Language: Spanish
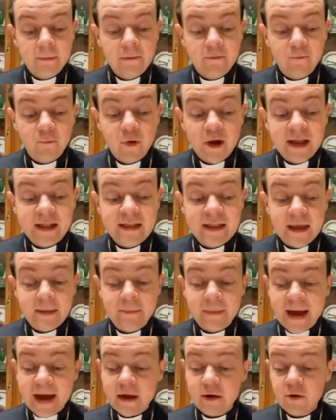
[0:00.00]
fue
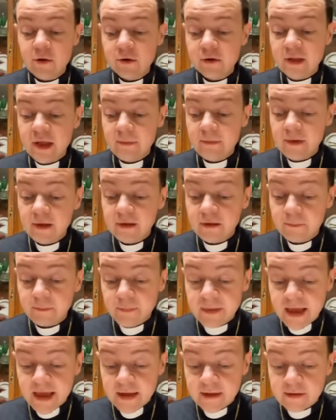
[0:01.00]
debajo de mis
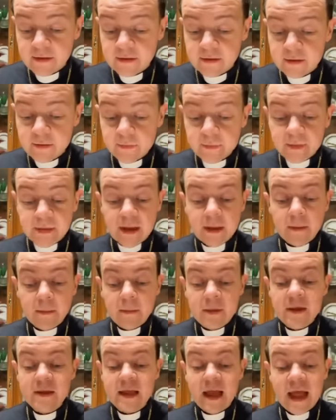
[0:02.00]
pies,
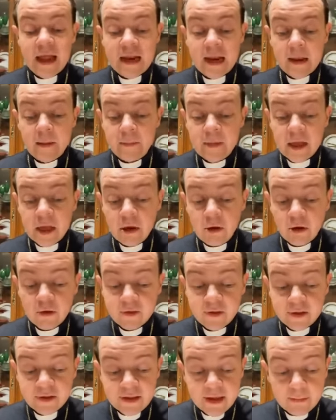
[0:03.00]
mis enemigos
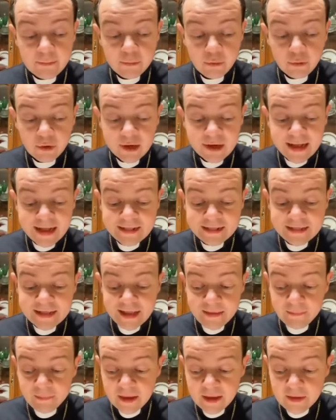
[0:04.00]
se burlan
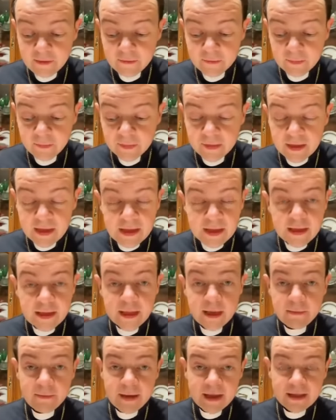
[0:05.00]
de mí
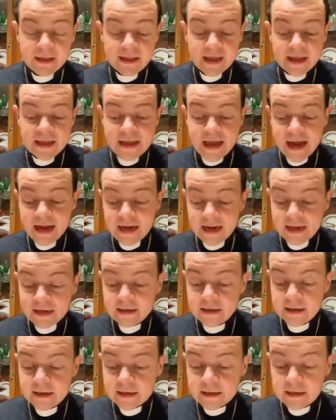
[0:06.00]
y me
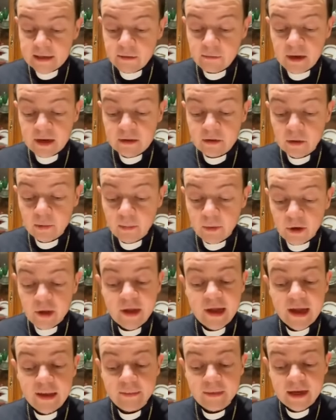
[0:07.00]
señalan cuando voy
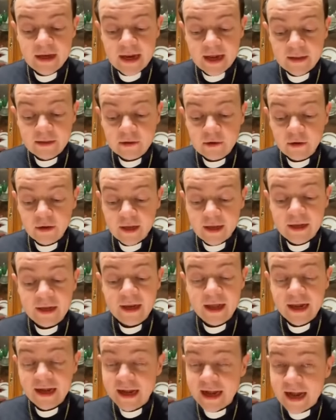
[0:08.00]
caminando en
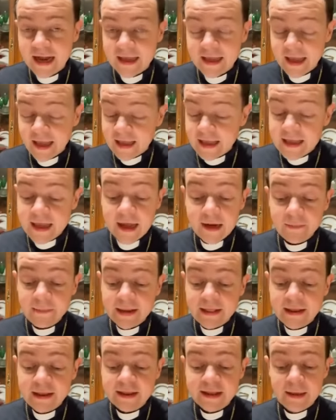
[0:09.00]
la calle. Y él
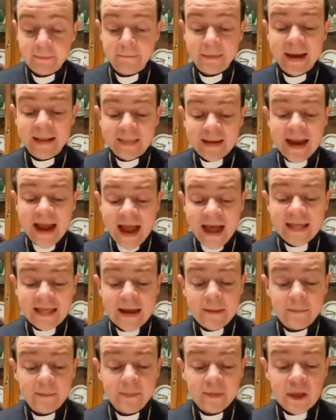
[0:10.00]
me dice, Padre
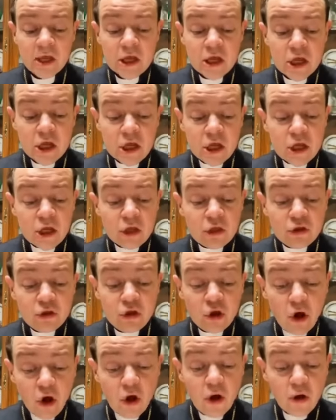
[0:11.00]
Adam,
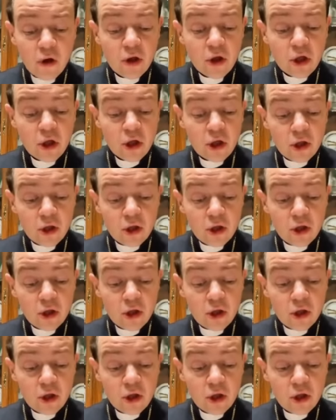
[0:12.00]
yo